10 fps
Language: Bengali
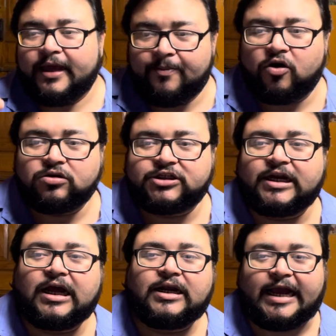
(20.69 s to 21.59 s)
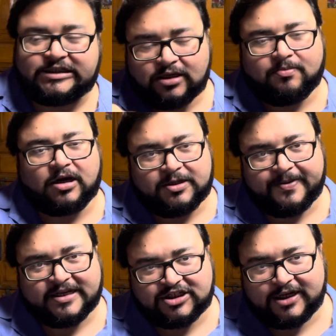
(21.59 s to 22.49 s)
এবং সেটা ন্যাশনাল
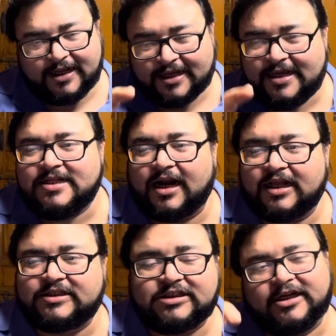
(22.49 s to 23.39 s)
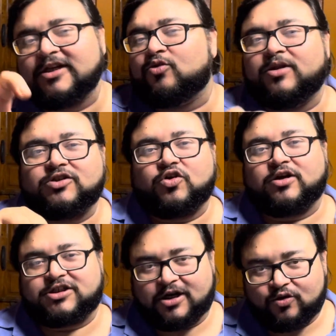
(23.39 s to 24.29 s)
মাল্টিপ্লেক্স চেনে কী দাঁড়াচ্ছে সেটা তোমাদের সঙ্গে
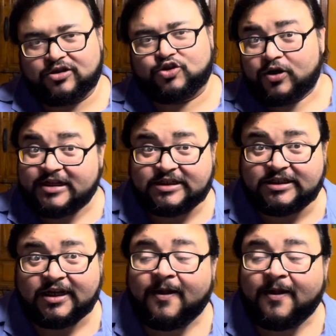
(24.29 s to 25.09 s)
শেয়ার করতে চলে এসেছি